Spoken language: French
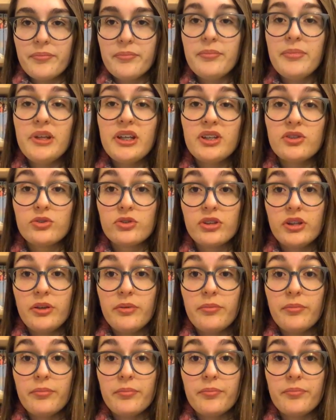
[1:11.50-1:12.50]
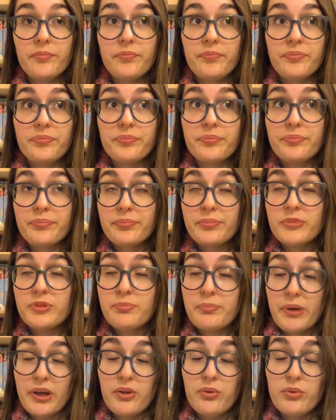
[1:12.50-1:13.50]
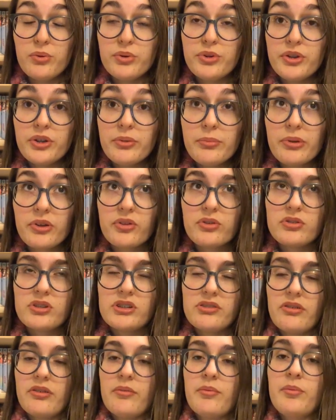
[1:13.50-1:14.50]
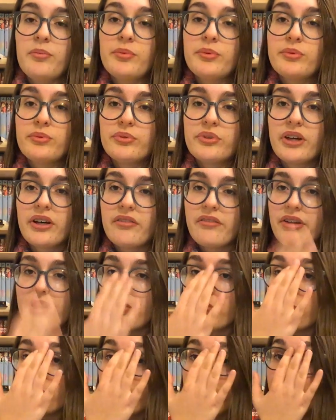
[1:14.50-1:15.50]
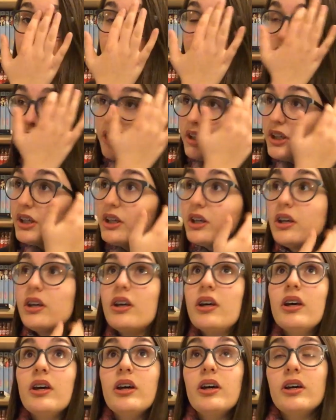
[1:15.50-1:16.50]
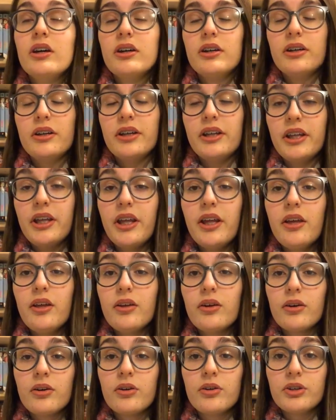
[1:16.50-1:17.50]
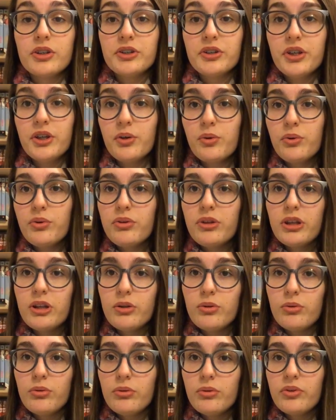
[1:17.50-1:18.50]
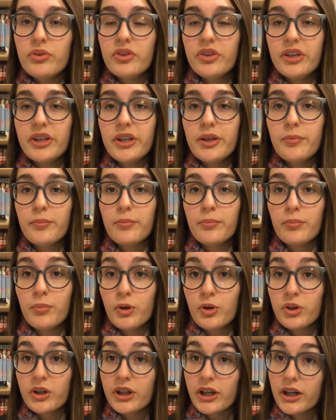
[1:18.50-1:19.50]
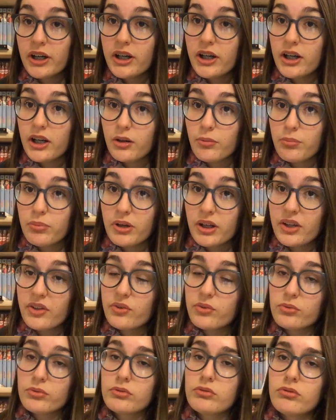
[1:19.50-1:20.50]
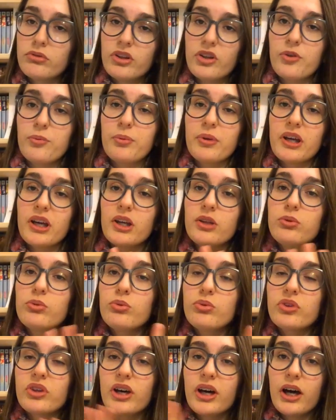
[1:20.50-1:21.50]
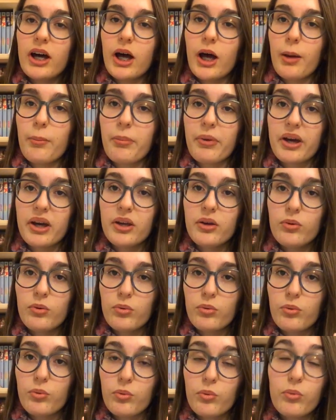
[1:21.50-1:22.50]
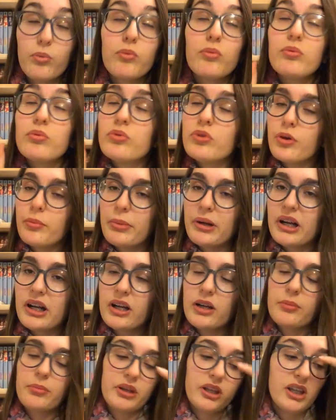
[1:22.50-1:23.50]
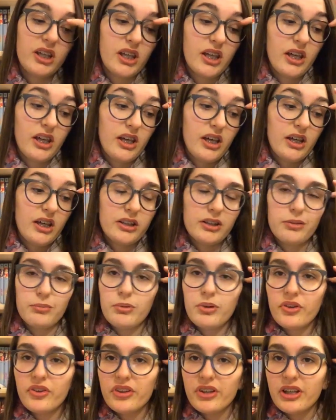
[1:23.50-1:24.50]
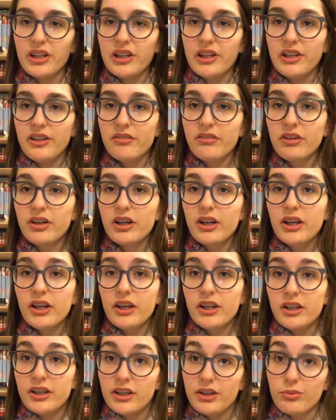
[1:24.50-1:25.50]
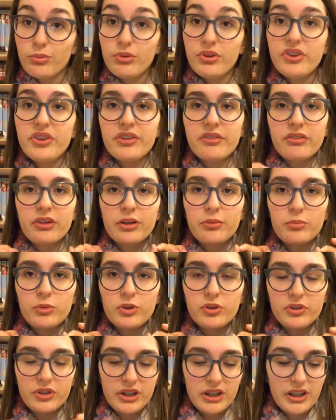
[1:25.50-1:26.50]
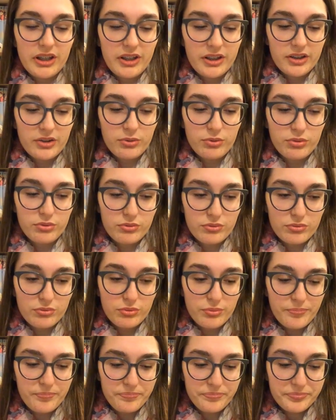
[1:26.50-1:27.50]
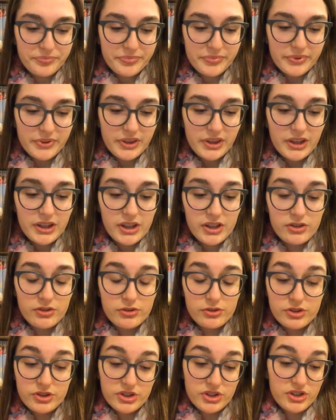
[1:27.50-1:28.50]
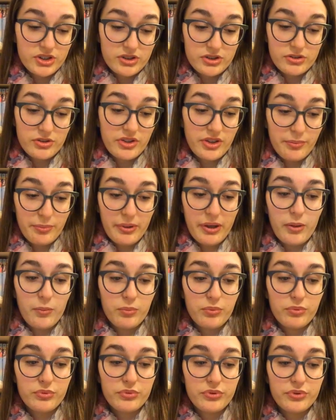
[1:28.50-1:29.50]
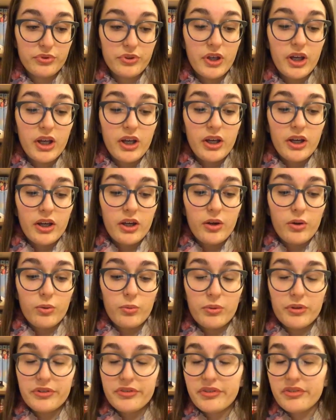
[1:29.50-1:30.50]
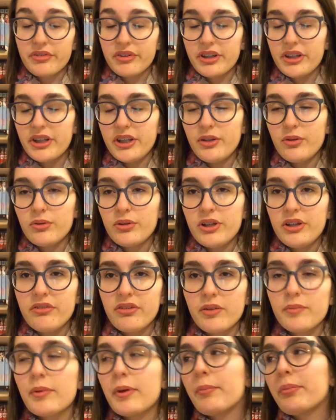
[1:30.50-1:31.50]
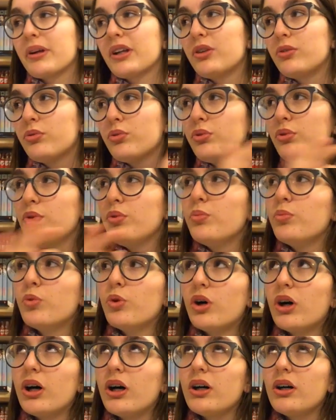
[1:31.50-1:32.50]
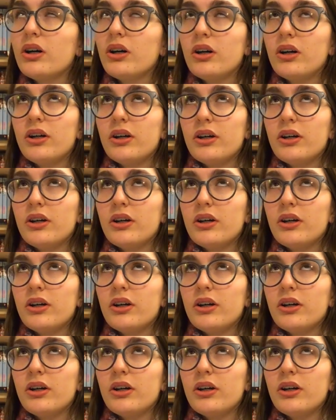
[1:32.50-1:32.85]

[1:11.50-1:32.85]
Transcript: Mais je n'ai pas eu le temps parce que j'ai vraiment beaucoup travaillé au mois de février. Et euh, j'ai aussi lu des mangas à la place. Donc je vous expliquerai tout ça après. On en parlera après. D'abord, c'est les livres. Et oui, c'est vraiment rien du tout. Euh, je sais pas, en plus au mois de février le livre il m'a pris tout le mois